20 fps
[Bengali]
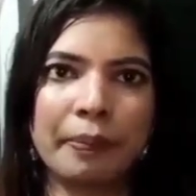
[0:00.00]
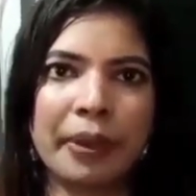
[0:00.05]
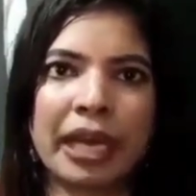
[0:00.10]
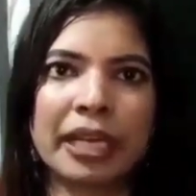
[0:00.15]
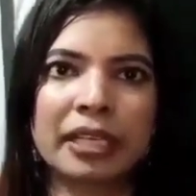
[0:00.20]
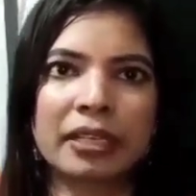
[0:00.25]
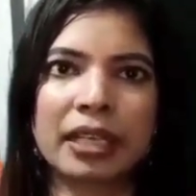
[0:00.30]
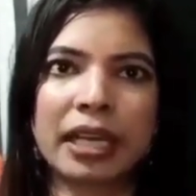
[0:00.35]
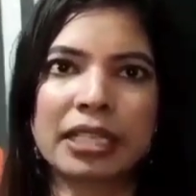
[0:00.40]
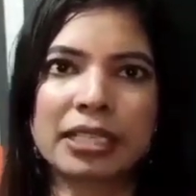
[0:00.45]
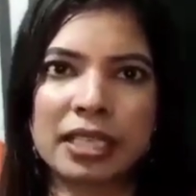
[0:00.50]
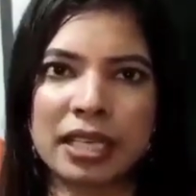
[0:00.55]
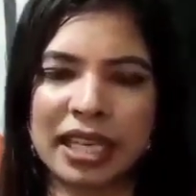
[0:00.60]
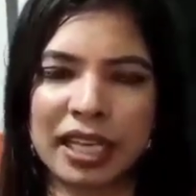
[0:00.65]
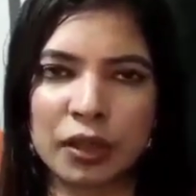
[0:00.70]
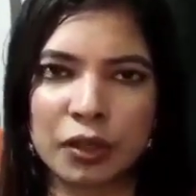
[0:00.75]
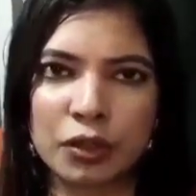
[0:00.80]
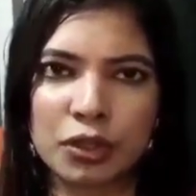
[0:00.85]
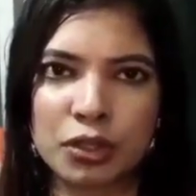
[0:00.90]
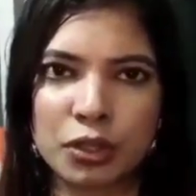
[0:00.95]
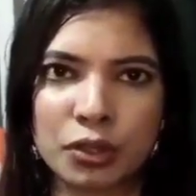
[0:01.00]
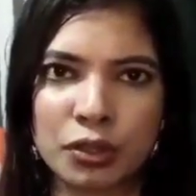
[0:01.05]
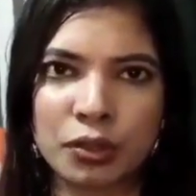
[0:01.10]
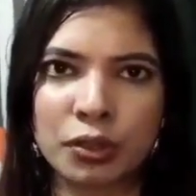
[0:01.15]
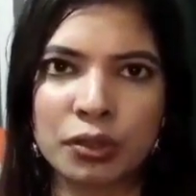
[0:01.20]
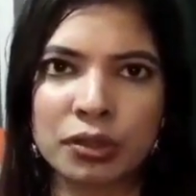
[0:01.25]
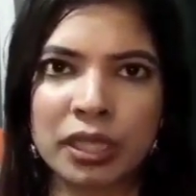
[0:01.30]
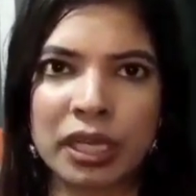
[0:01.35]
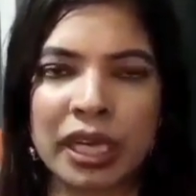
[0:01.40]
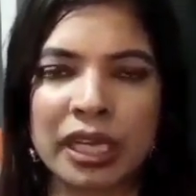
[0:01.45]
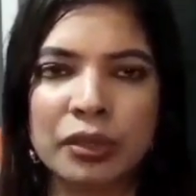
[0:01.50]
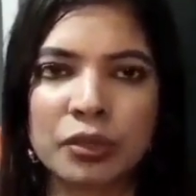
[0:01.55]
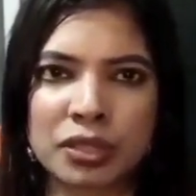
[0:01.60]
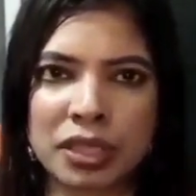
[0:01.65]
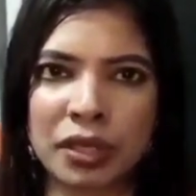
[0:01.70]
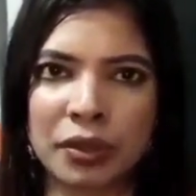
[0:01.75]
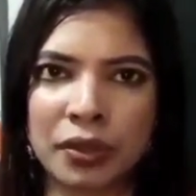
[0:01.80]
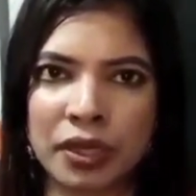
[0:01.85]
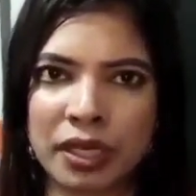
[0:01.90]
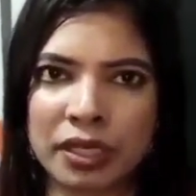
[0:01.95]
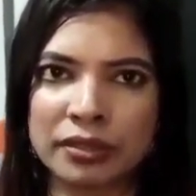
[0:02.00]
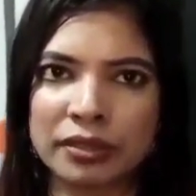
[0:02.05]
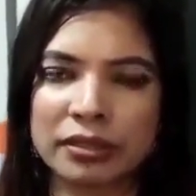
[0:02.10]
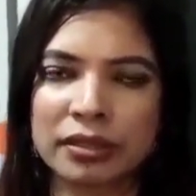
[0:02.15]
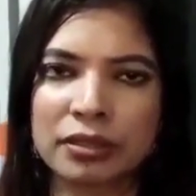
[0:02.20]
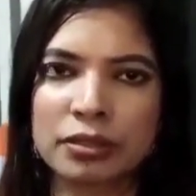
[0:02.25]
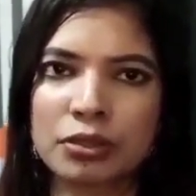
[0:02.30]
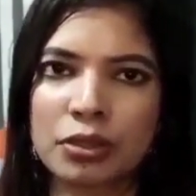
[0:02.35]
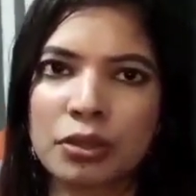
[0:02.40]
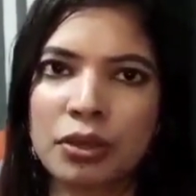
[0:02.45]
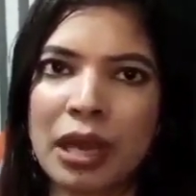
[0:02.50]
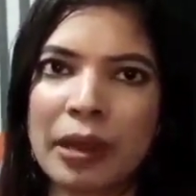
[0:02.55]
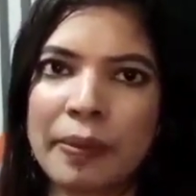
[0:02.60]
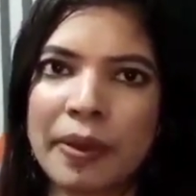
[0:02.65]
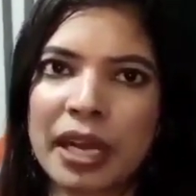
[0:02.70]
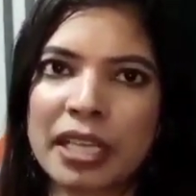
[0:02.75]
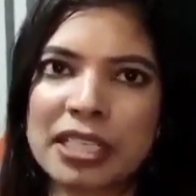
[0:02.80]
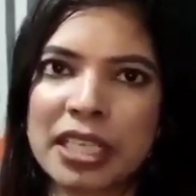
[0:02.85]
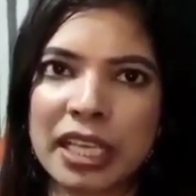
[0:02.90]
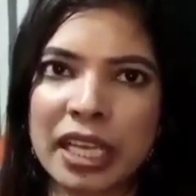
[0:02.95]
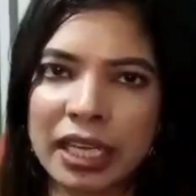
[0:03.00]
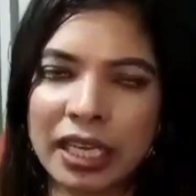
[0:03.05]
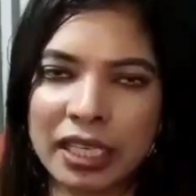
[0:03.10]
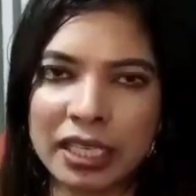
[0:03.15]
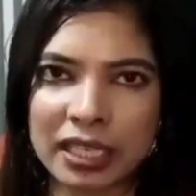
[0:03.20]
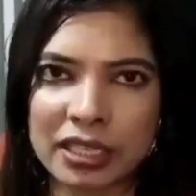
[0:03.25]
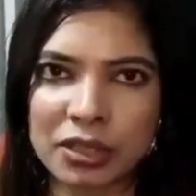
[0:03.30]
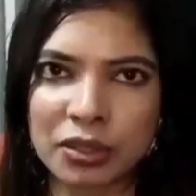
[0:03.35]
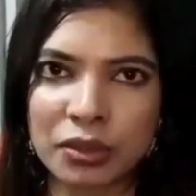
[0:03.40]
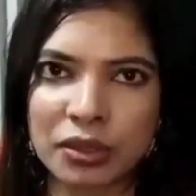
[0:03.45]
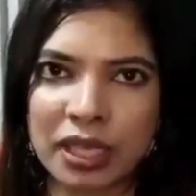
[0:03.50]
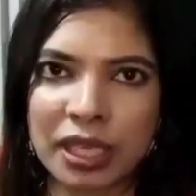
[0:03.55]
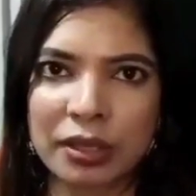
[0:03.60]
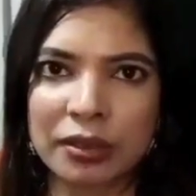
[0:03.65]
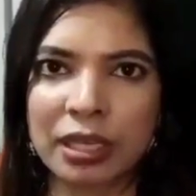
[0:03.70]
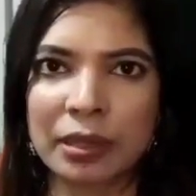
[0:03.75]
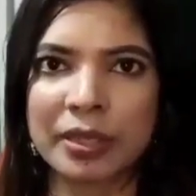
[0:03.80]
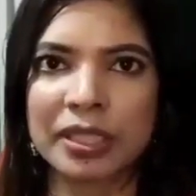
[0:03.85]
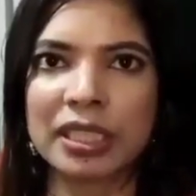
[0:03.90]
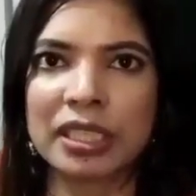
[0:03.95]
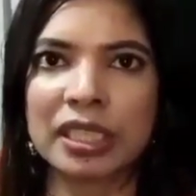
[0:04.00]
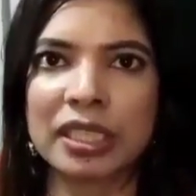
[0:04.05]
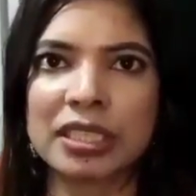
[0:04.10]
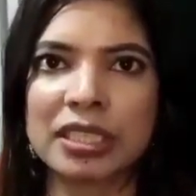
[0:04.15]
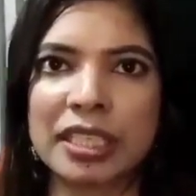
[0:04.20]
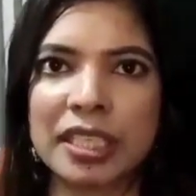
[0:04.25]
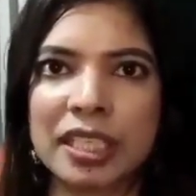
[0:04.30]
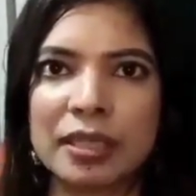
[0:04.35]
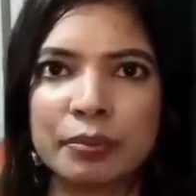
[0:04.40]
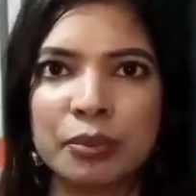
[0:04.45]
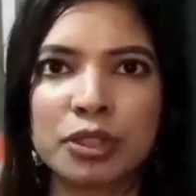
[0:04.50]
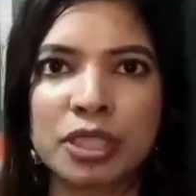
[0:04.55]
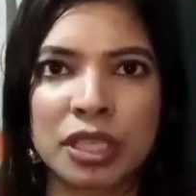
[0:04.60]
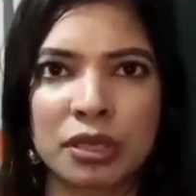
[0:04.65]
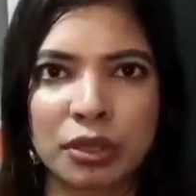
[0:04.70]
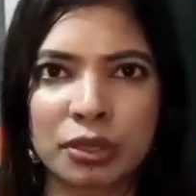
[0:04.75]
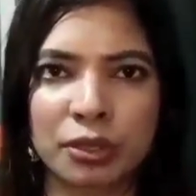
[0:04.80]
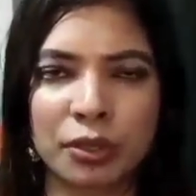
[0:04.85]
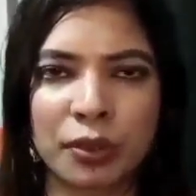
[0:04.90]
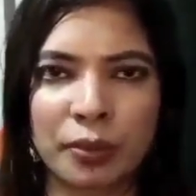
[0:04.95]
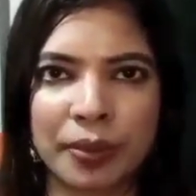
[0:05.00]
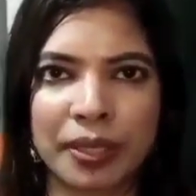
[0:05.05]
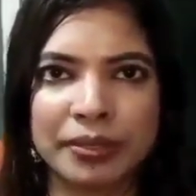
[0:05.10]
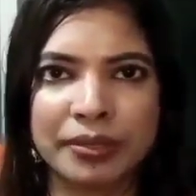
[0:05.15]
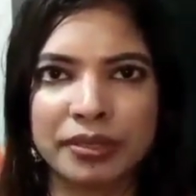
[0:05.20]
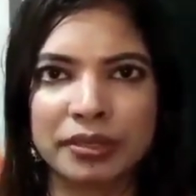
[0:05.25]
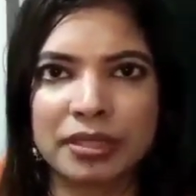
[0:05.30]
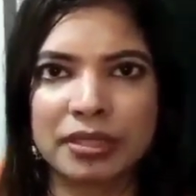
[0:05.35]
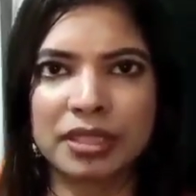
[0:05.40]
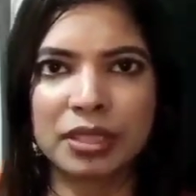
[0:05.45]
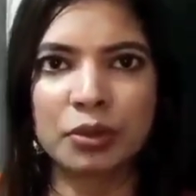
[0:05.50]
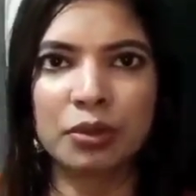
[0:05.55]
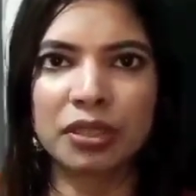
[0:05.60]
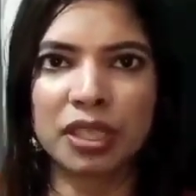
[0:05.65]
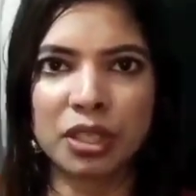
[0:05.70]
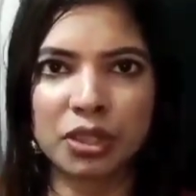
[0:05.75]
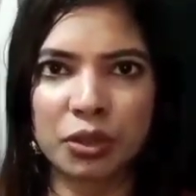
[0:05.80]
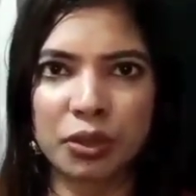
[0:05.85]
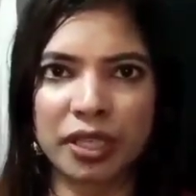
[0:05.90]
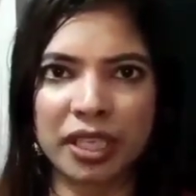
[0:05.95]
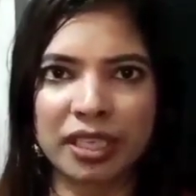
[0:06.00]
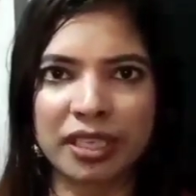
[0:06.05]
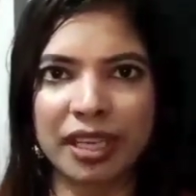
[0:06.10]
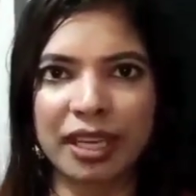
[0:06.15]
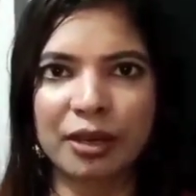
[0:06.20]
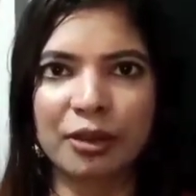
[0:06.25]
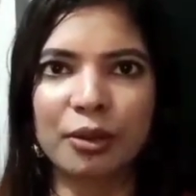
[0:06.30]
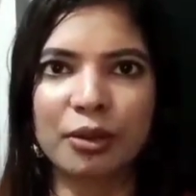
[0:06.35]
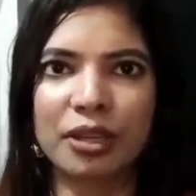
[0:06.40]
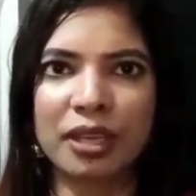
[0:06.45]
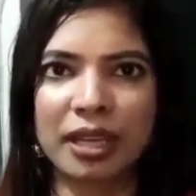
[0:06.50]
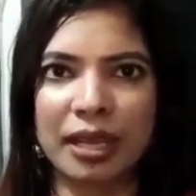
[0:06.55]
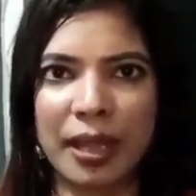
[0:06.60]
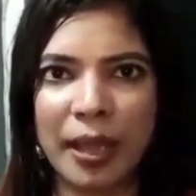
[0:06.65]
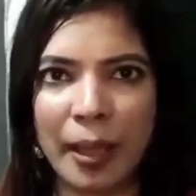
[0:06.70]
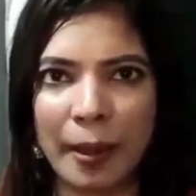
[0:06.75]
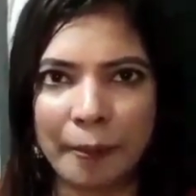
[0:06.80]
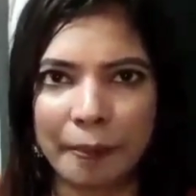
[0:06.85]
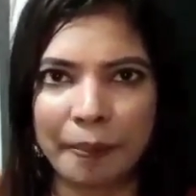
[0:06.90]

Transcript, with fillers: ব্যাট মানে, কাজে লাগানোর জন্য তারা নিউজটা করে সো আমরা যেখানেই কাজ করি না কেন আমাদেরকে জেনে বুঝে করতে হবে যে কোনটা সঠিক আর কোনটা